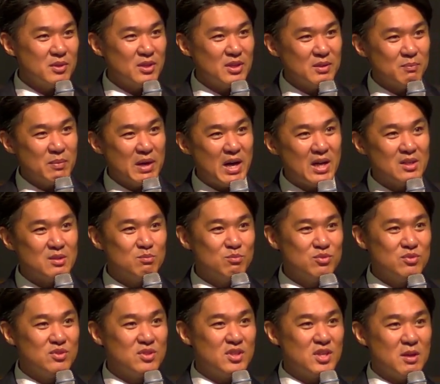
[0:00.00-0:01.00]
많은
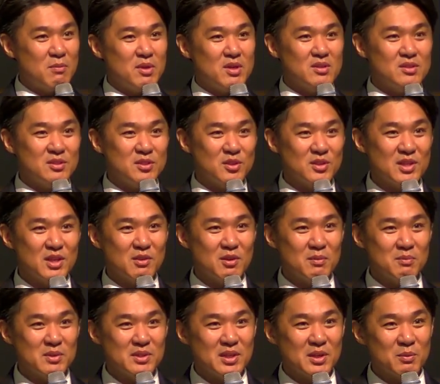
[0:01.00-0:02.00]
분들이 예배를 드렸다고
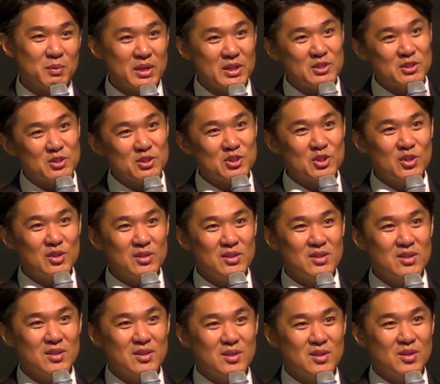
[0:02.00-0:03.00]
합니다. 왜 그러죠?
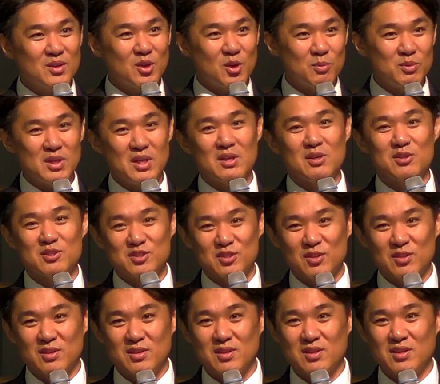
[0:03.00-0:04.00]
겁이 난 거죠.
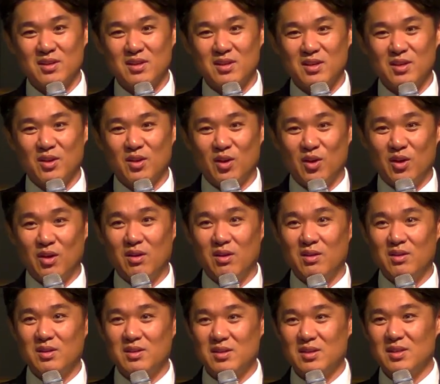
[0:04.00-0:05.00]
어,
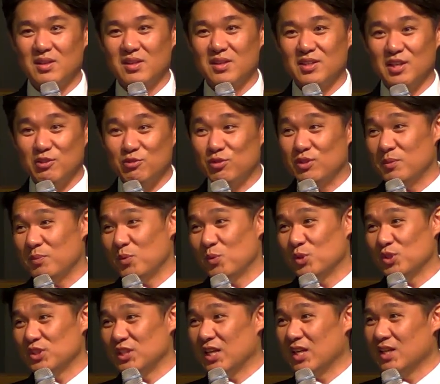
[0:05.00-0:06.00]
예수님이
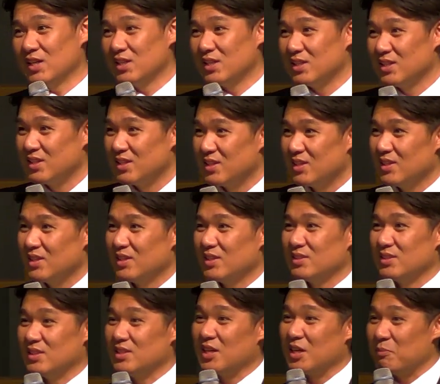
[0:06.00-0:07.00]
오시나?
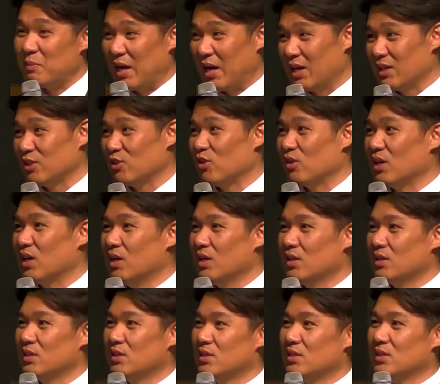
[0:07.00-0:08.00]
세상이 망하는 건가?
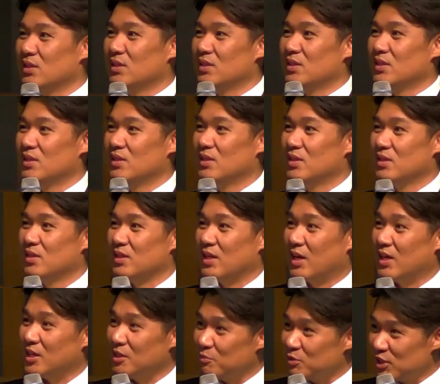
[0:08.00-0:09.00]

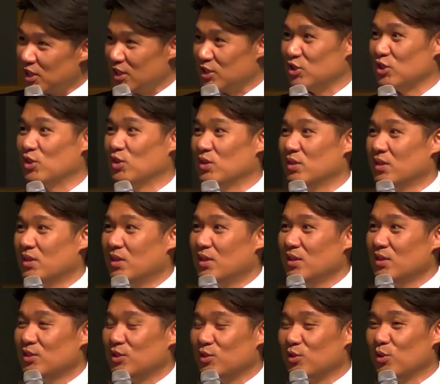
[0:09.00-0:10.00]
하나님을 찾죠.
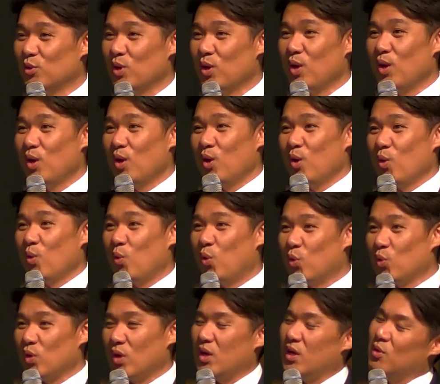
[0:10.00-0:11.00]
그리고
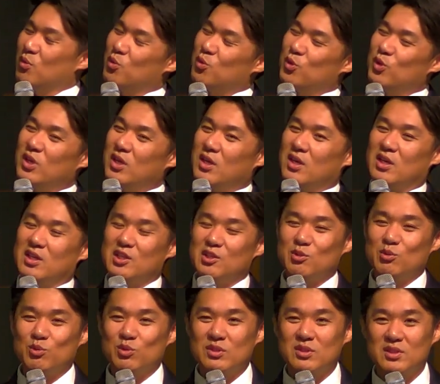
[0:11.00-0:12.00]
코로, 아, 코로나가
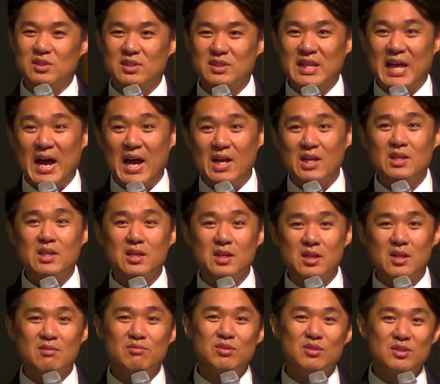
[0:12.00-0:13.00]
아니고 그
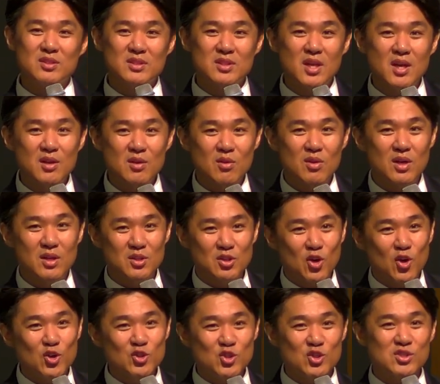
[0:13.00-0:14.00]
9-11 테러가
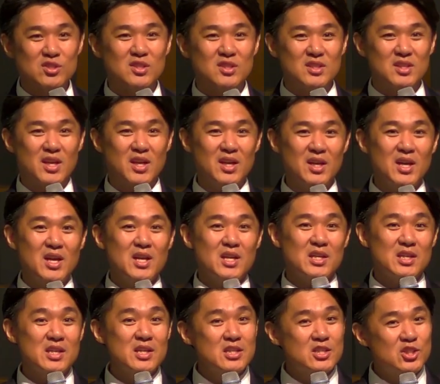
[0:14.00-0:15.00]
터졌을 때
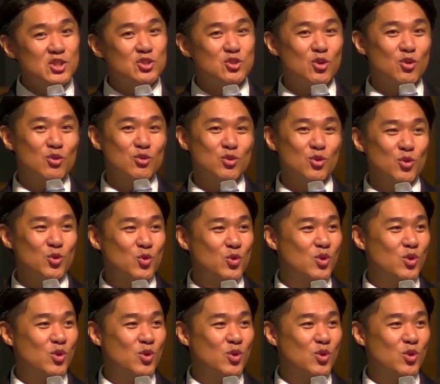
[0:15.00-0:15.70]
일시적으로